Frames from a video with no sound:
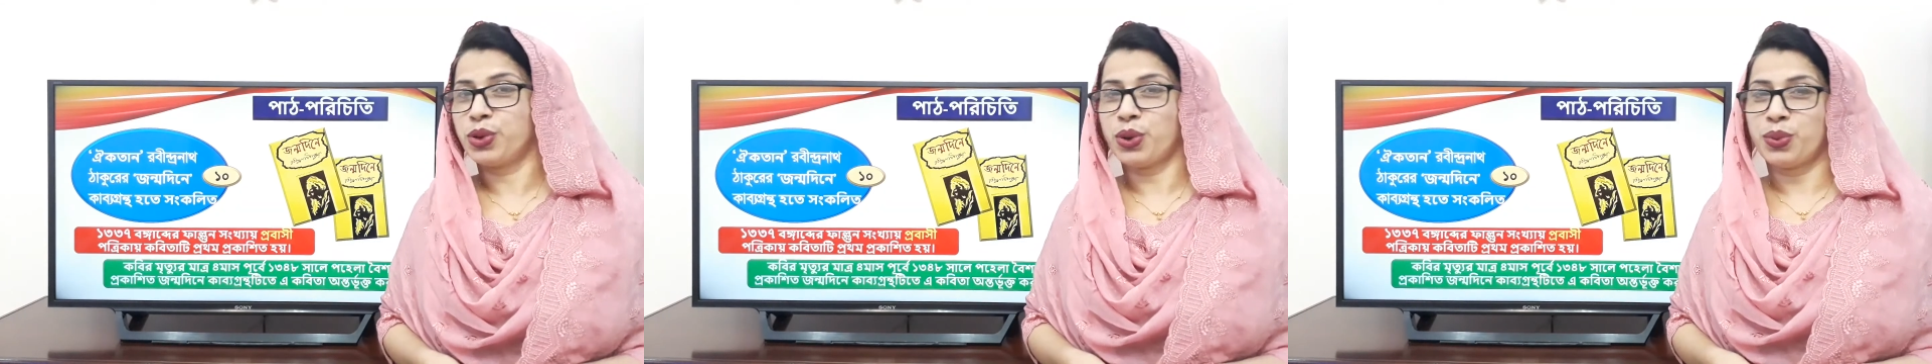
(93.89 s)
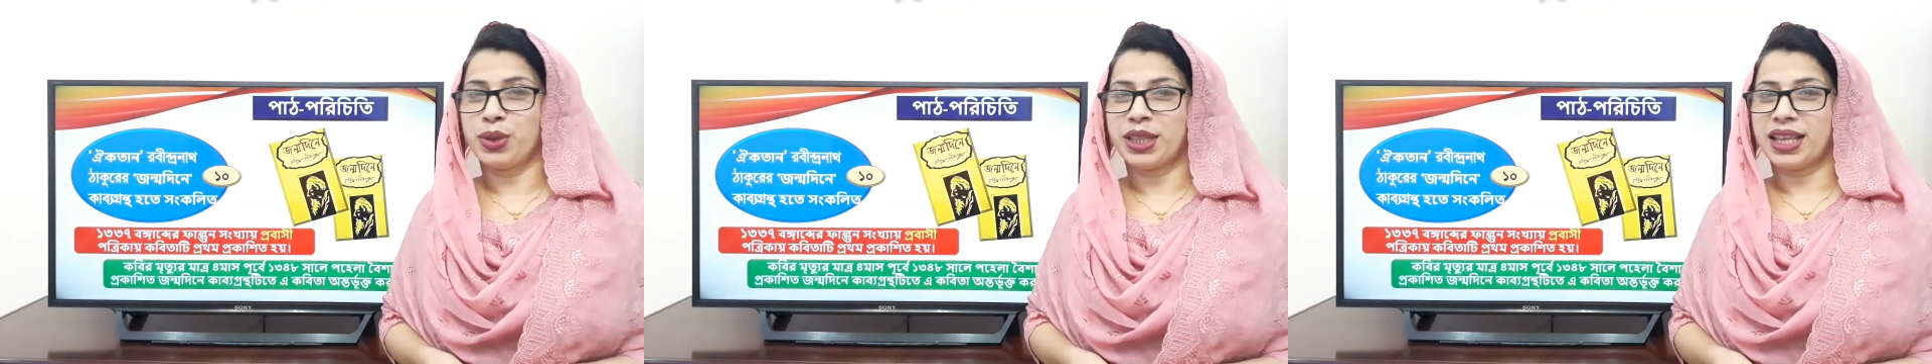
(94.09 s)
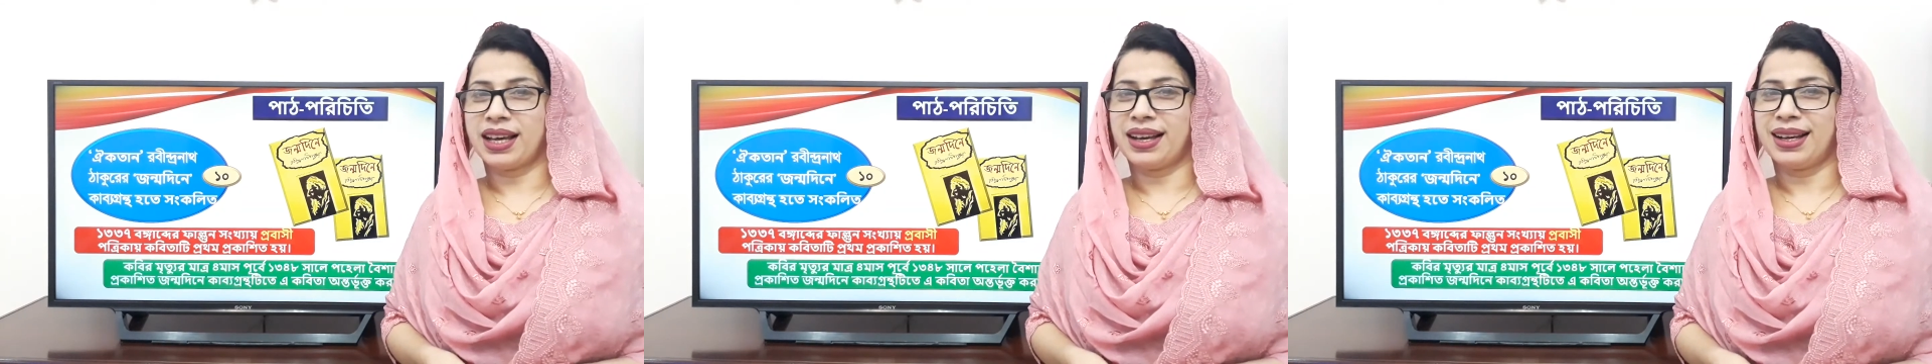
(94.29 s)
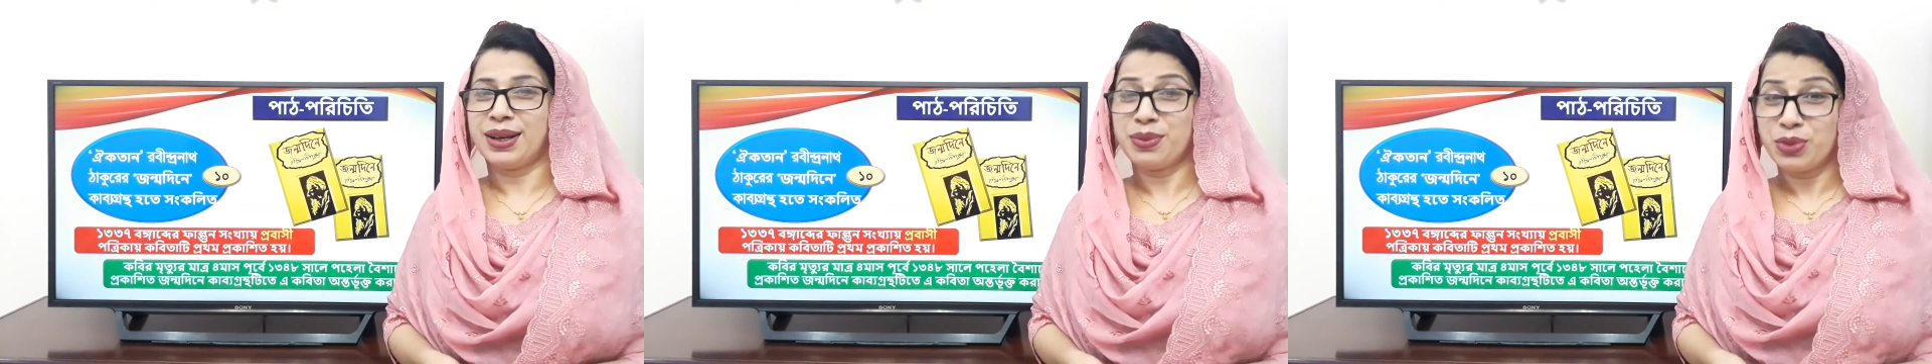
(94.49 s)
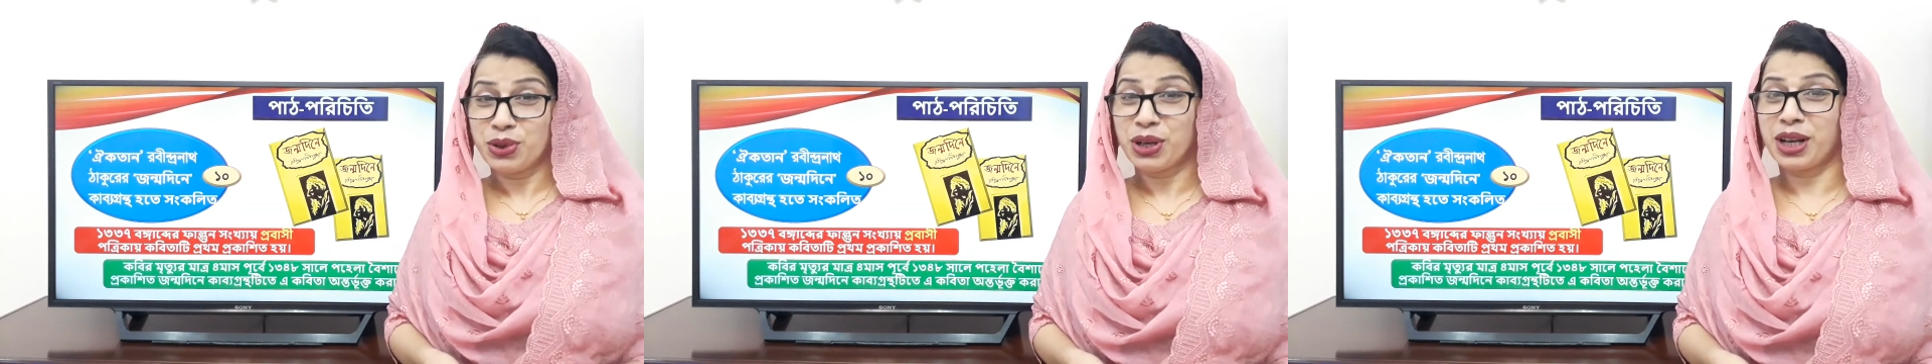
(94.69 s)
কবিতা
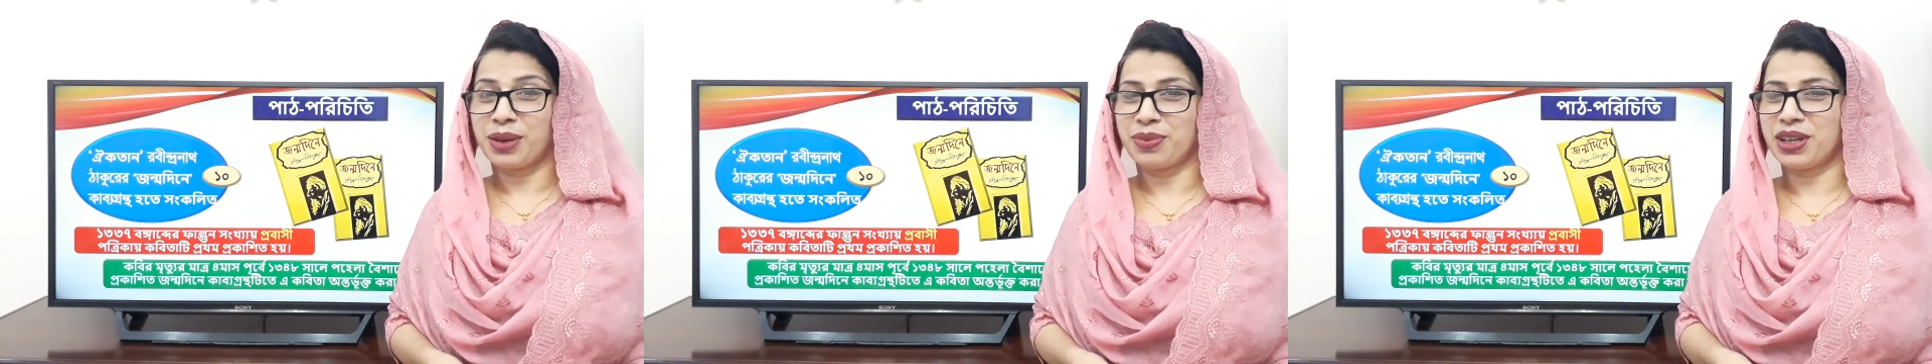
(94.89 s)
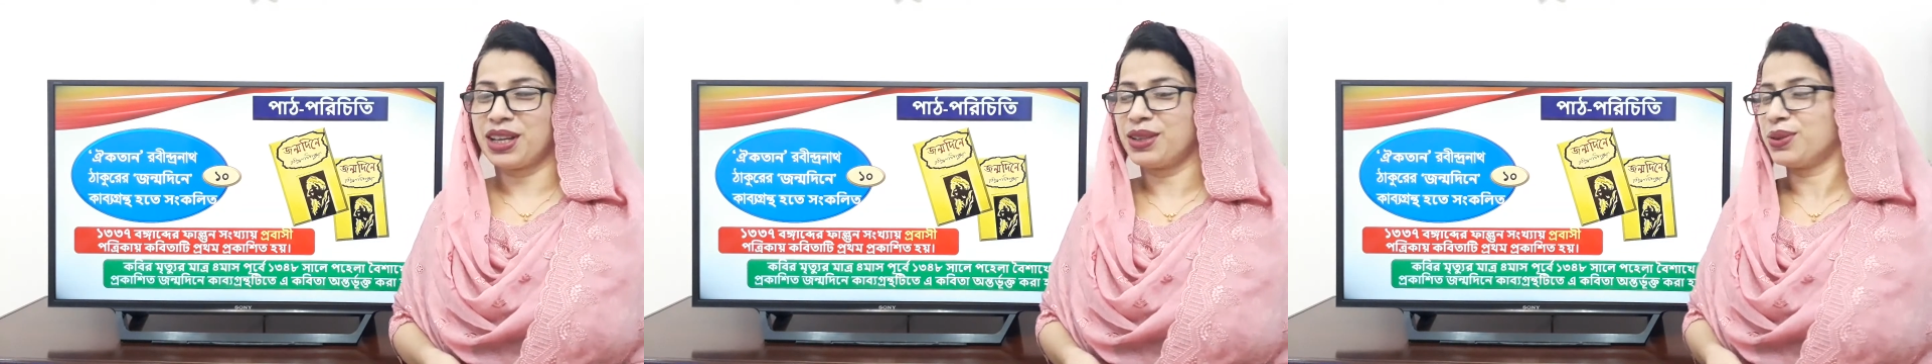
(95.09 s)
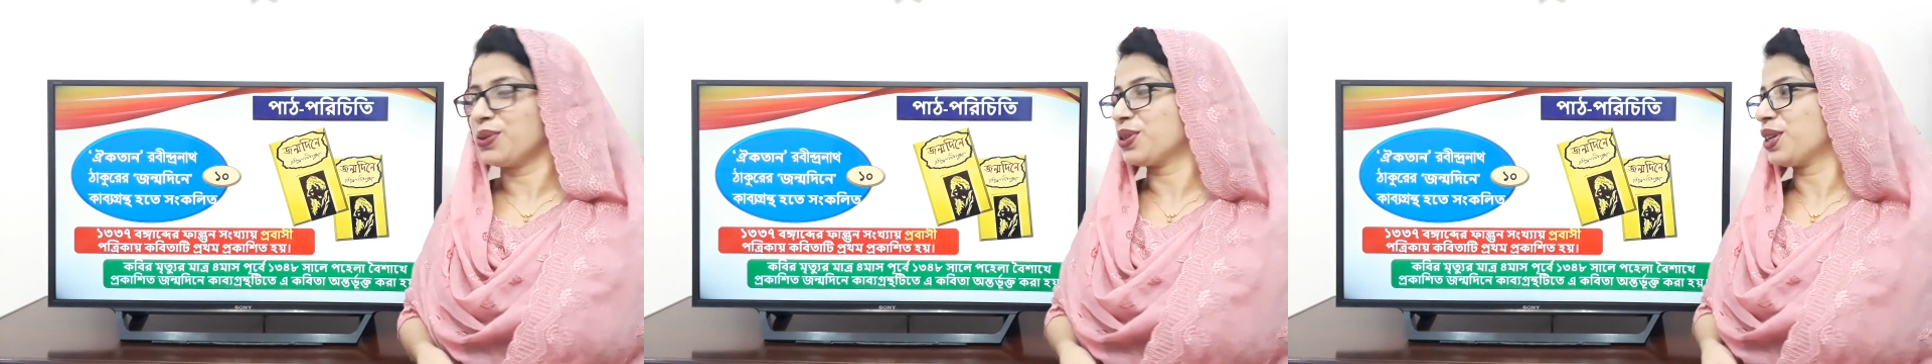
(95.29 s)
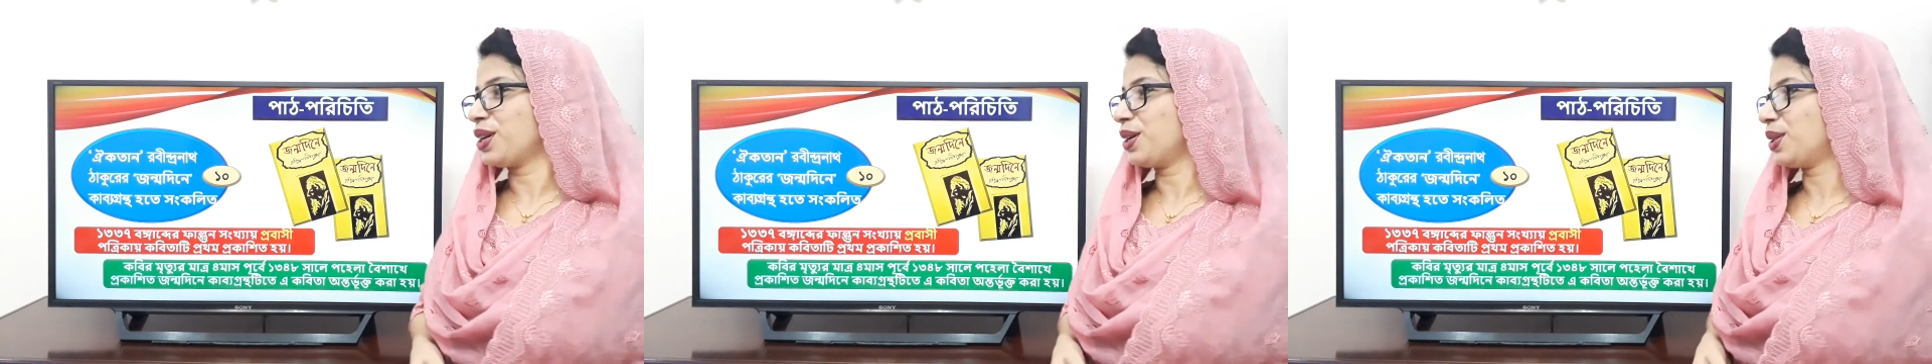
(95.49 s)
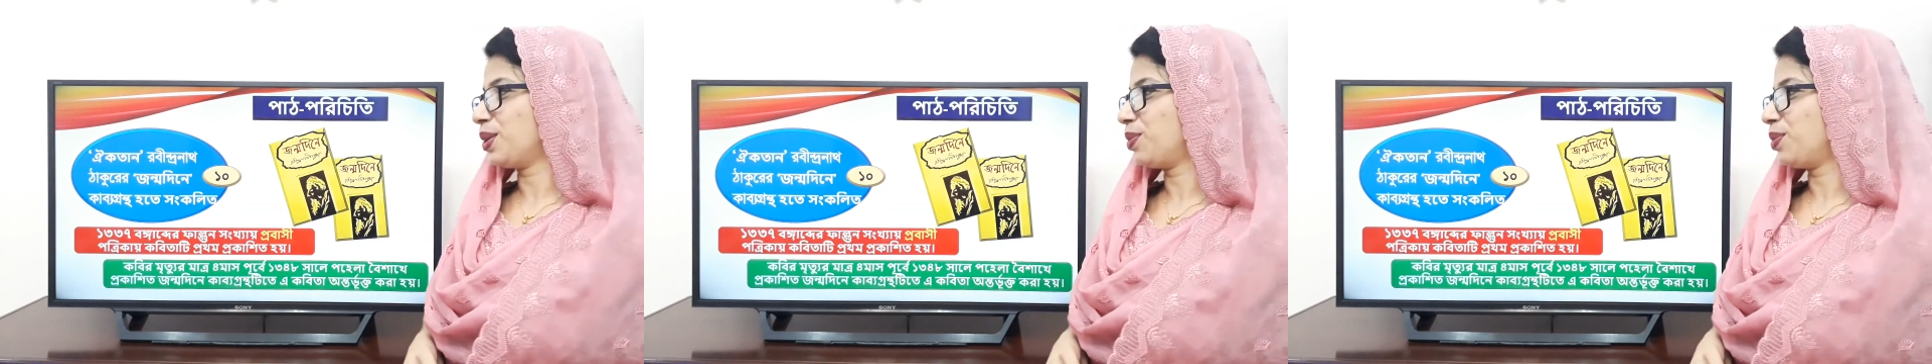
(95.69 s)
মনে রাখবে কিন্তু শিক্ষার্থী